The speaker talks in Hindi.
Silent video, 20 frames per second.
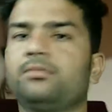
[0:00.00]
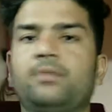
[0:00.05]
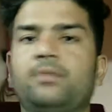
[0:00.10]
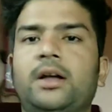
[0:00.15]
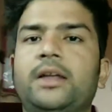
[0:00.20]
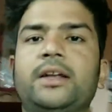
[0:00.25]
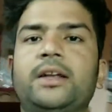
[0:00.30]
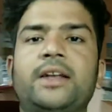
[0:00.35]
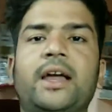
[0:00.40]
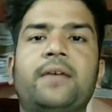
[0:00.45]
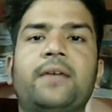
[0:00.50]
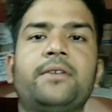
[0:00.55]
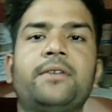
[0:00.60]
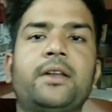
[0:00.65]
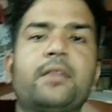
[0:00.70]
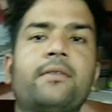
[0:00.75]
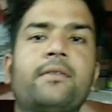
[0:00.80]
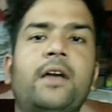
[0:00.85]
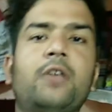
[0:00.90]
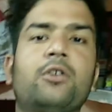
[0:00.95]
भाई ये
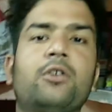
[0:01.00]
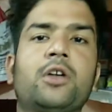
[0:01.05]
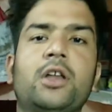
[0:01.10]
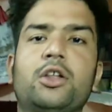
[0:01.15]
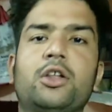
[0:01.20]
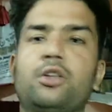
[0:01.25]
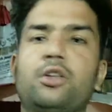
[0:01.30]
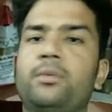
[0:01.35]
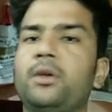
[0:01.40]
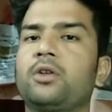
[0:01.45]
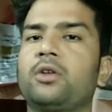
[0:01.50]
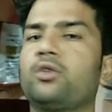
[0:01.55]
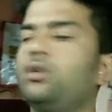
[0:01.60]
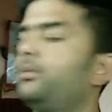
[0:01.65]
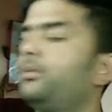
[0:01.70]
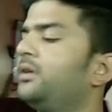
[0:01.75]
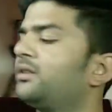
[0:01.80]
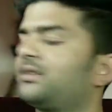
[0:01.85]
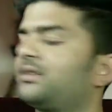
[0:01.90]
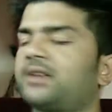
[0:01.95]
डायबिटीज़ वालों के लिए तो बिल्कुल
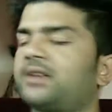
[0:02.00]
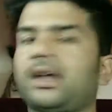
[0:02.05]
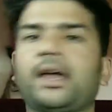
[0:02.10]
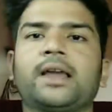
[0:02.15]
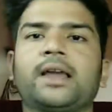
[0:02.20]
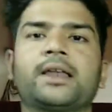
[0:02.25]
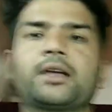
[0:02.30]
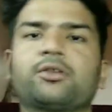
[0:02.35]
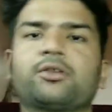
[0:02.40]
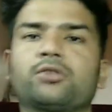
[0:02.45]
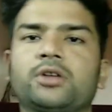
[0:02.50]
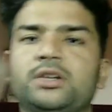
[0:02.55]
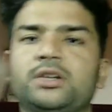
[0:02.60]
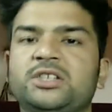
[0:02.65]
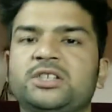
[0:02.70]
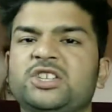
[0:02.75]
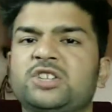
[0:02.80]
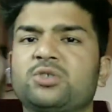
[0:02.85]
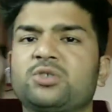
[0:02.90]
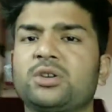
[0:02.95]
भी जहर है क्योंकि
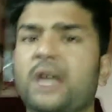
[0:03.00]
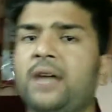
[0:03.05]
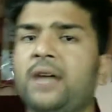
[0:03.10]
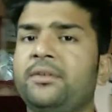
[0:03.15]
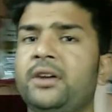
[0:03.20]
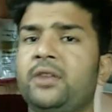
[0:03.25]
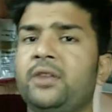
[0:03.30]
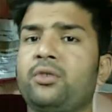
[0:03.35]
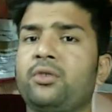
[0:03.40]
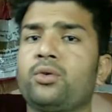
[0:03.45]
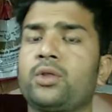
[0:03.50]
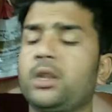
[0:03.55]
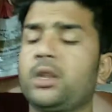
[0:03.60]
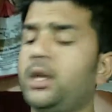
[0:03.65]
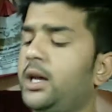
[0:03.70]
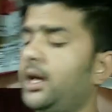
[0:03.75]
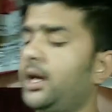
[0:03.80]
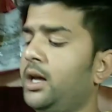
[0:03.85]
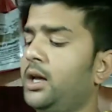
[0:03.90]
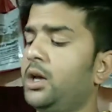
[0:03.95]
जिनको डायबिटीज़ होती
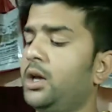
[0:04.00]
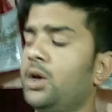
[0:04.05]
है